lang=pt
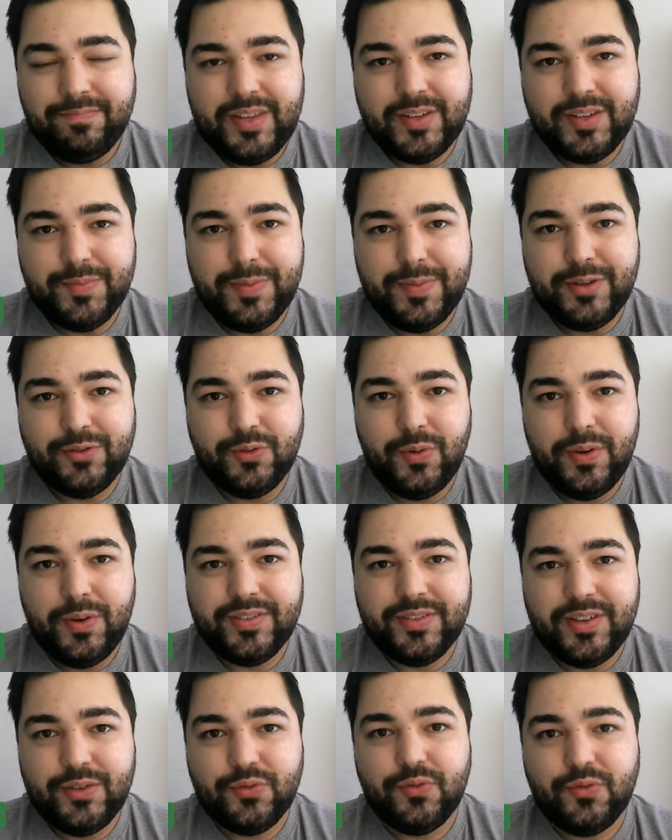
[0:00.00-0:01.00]
das
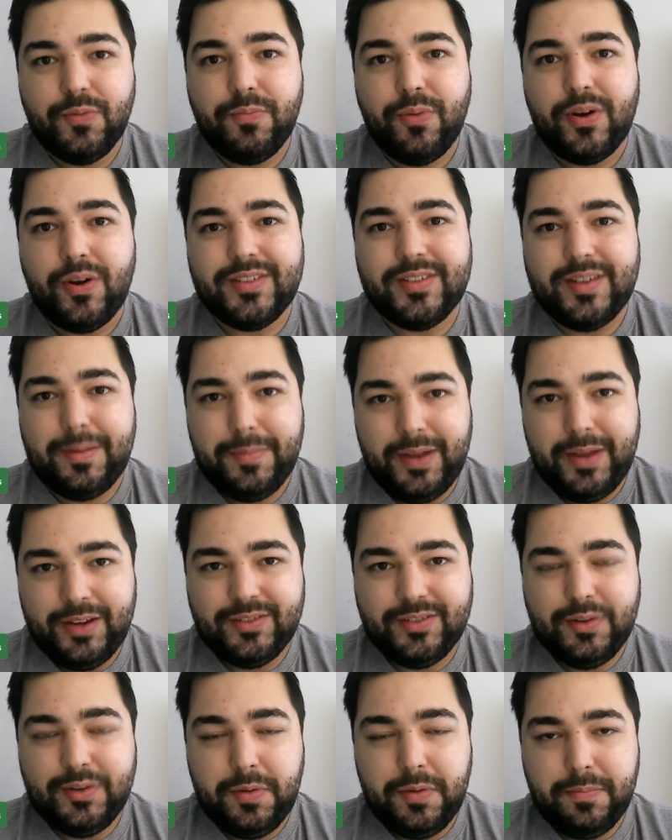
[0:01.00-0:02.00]
pessoas que
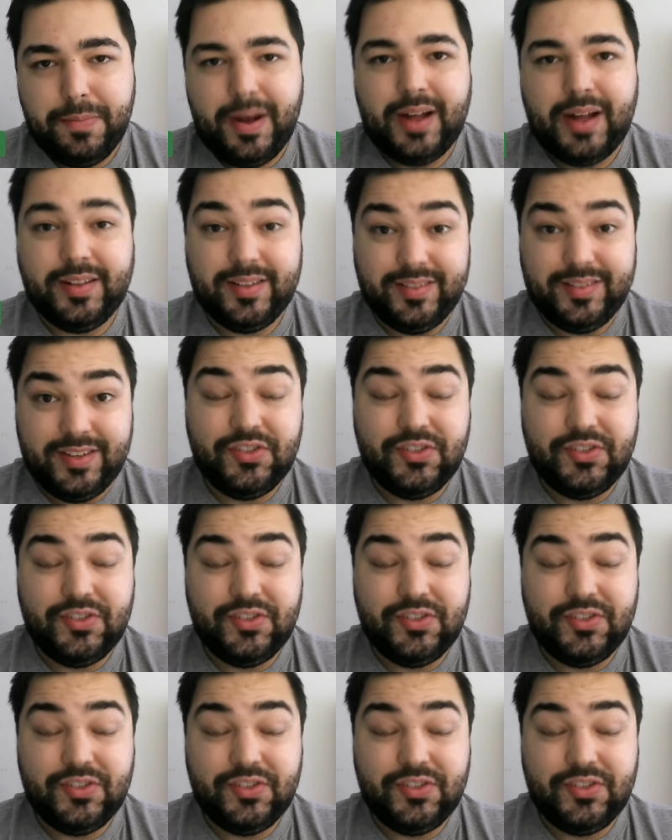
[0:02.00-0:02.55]
supostamente são empatas,